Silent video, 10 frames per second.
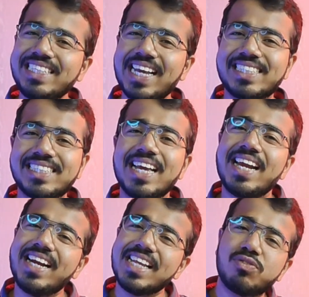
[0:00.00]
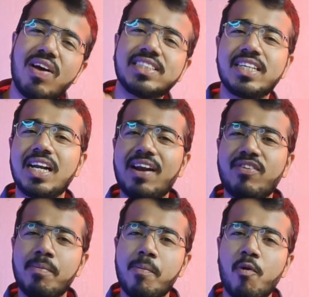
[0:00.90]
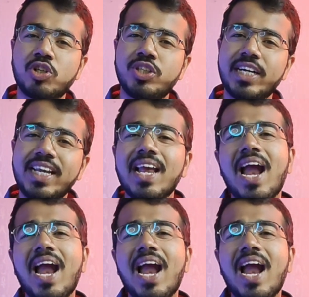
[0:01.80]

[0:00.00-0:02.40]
येस इट इज वंस इन लाइफ टाइम अपॉर्चुनिटी